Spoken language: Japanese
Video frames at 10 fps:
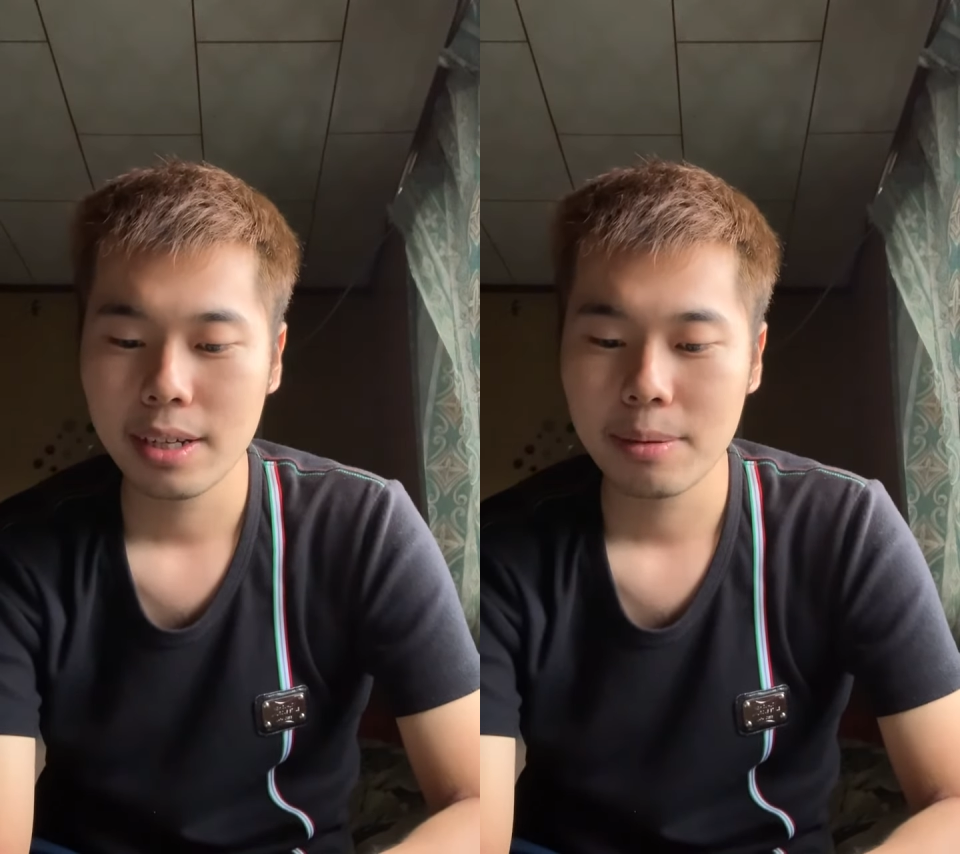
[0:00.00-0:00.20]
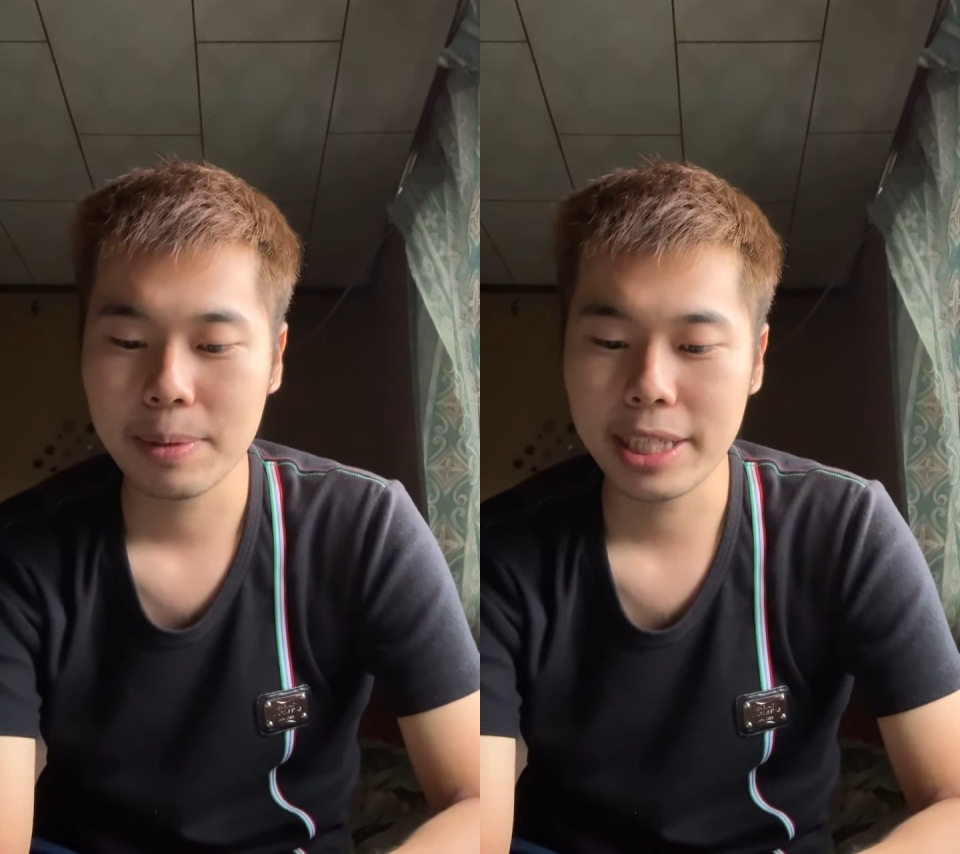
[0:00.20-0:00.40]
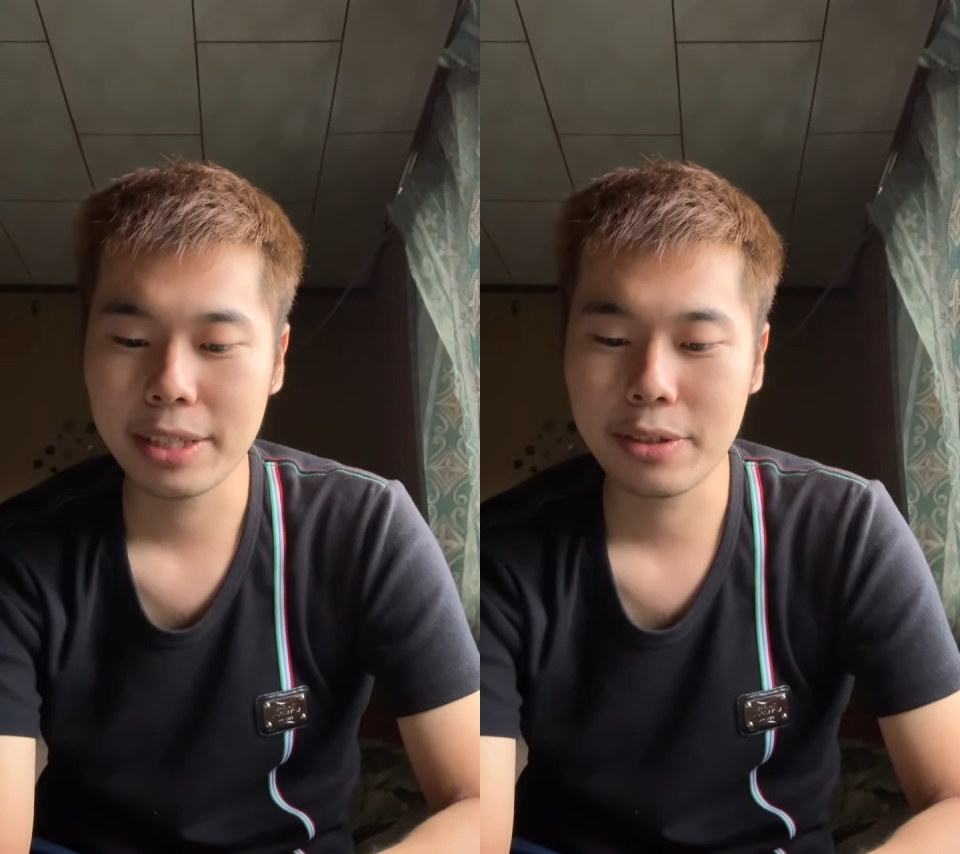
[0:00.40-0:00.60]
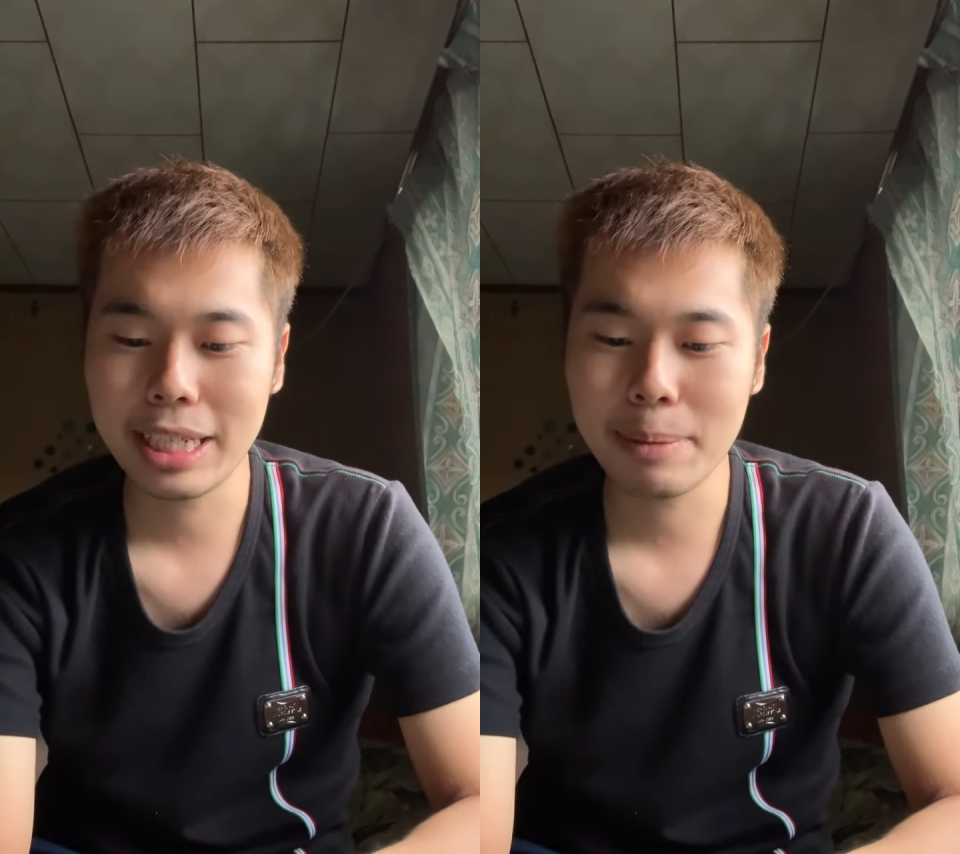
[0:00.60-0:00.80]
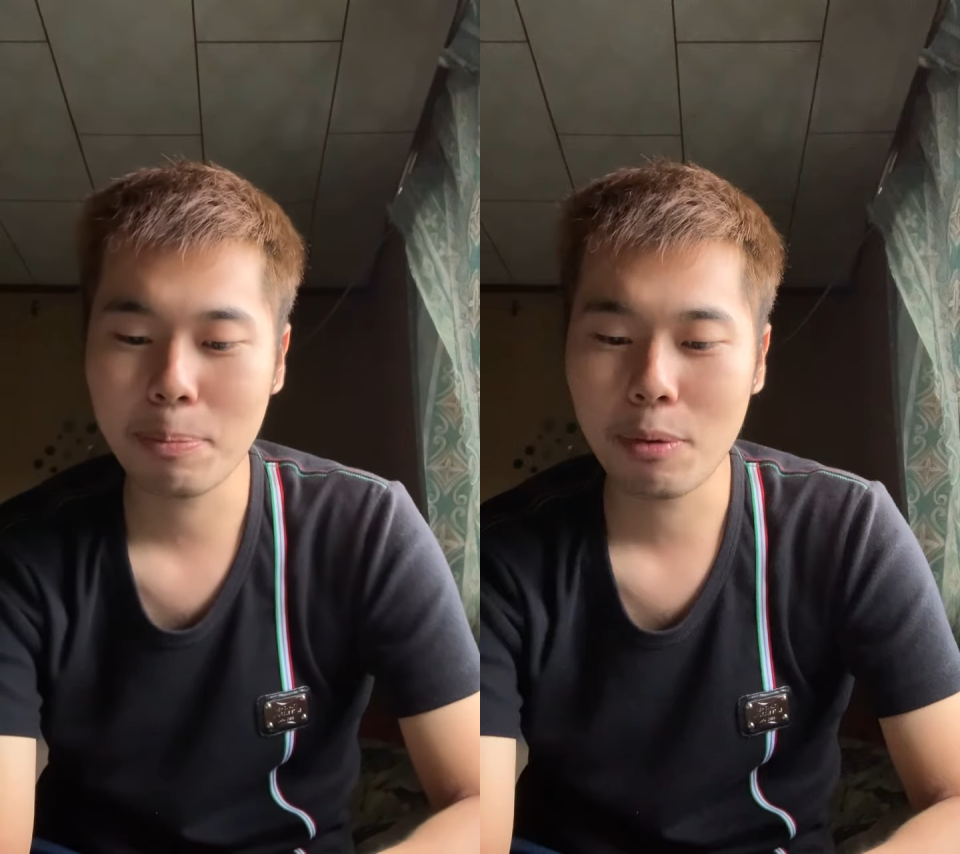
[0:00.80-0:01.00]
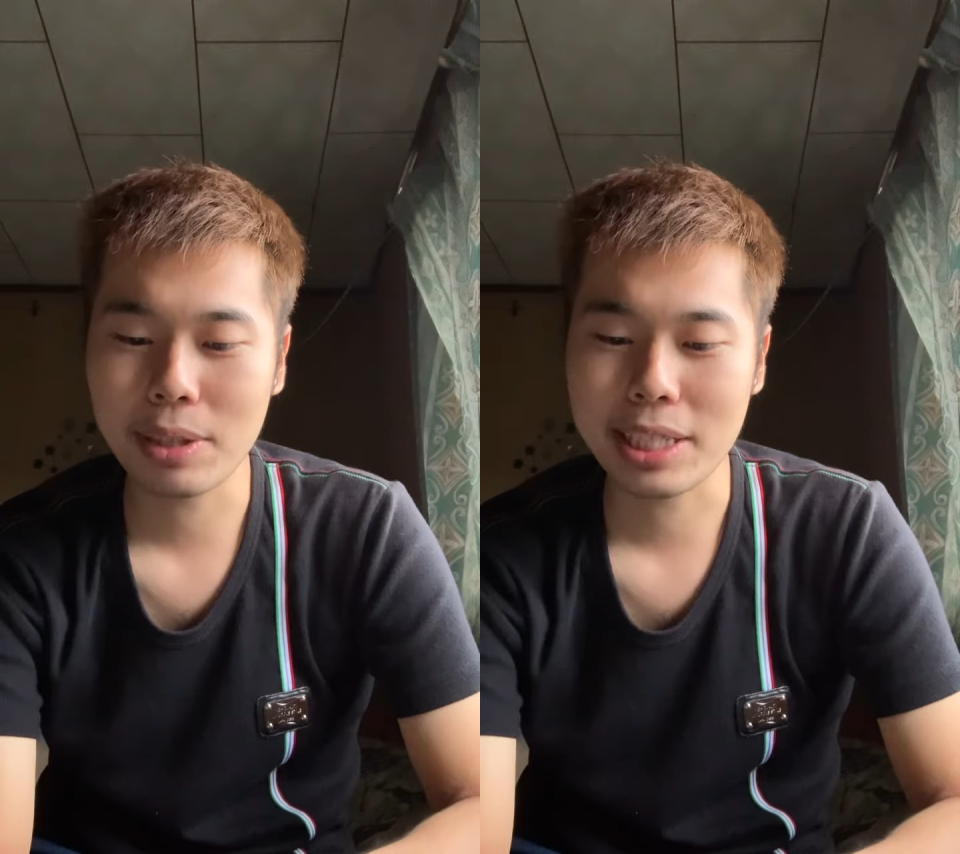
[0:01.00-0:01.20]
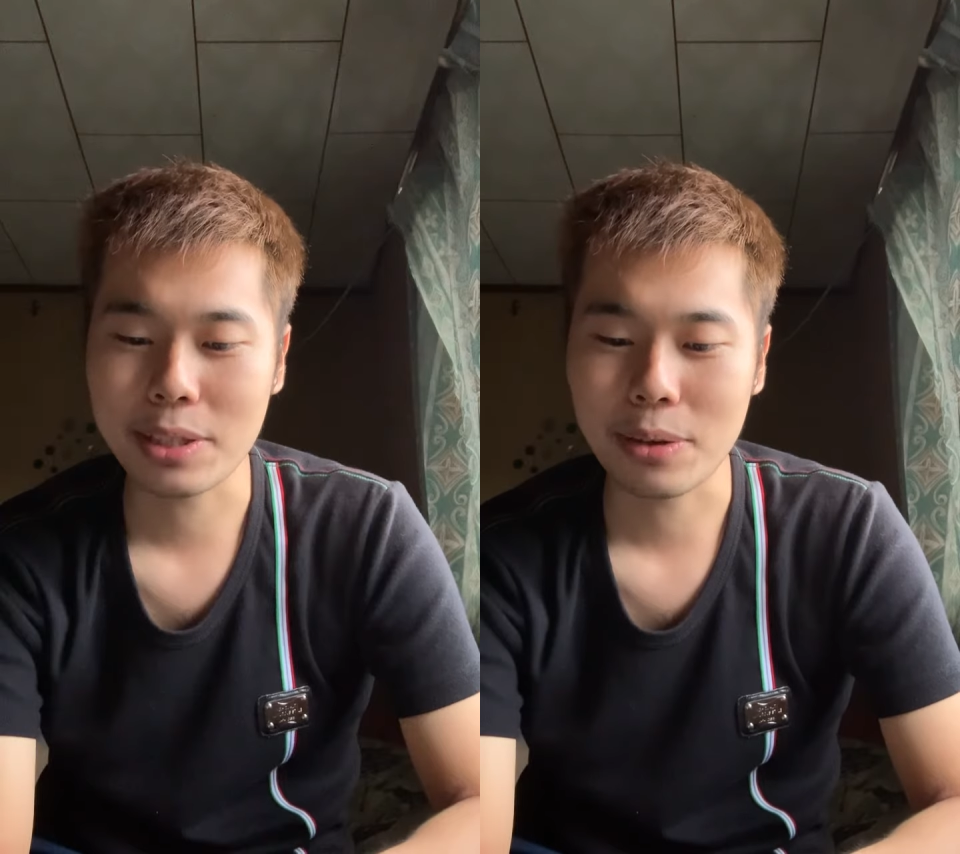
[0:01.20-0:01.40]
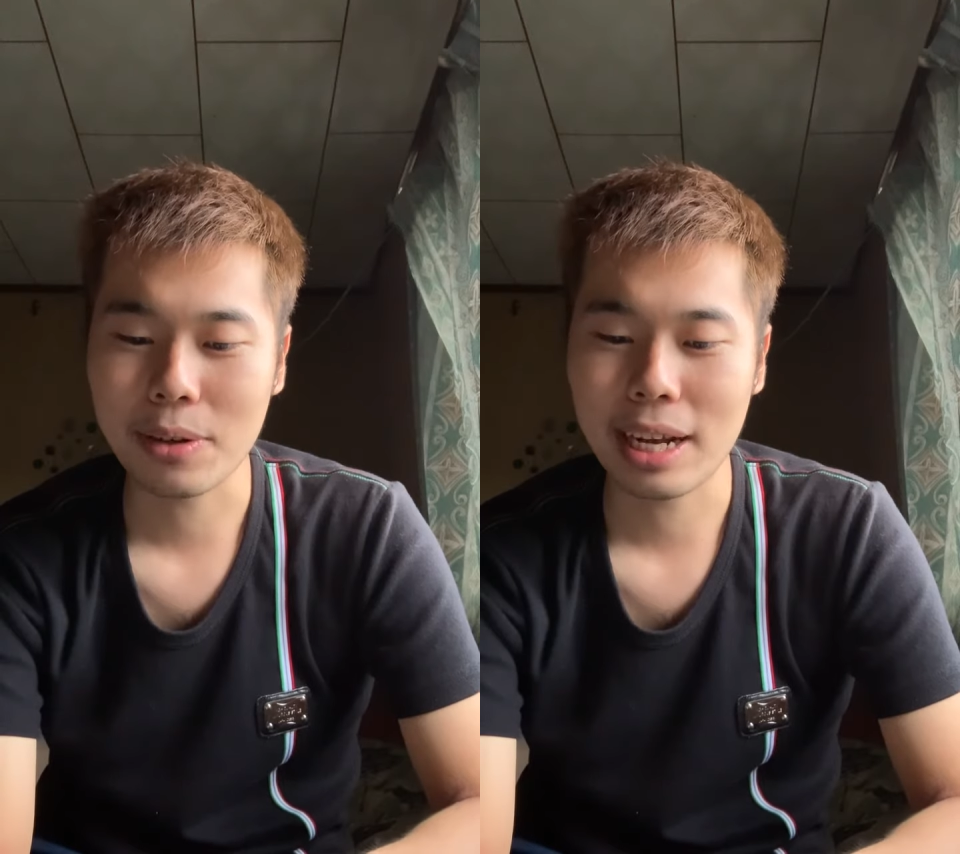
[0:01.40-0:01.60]
びっくりポンです
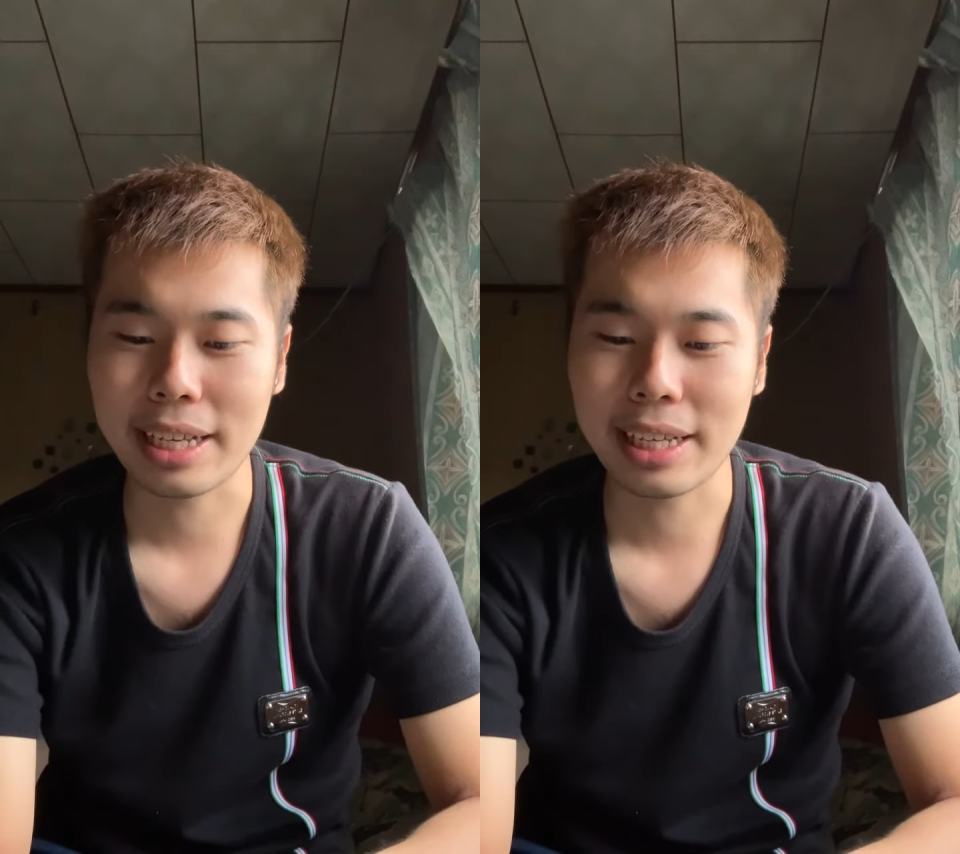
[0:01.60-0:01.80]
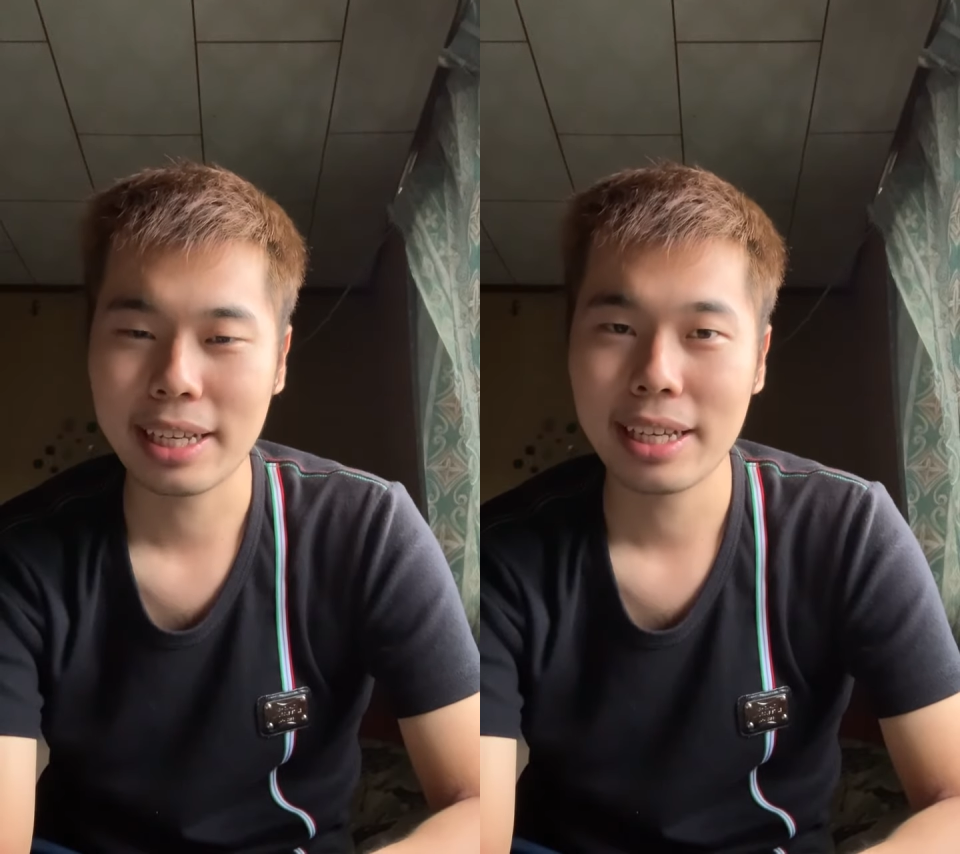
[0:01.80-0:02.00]
よ。はい。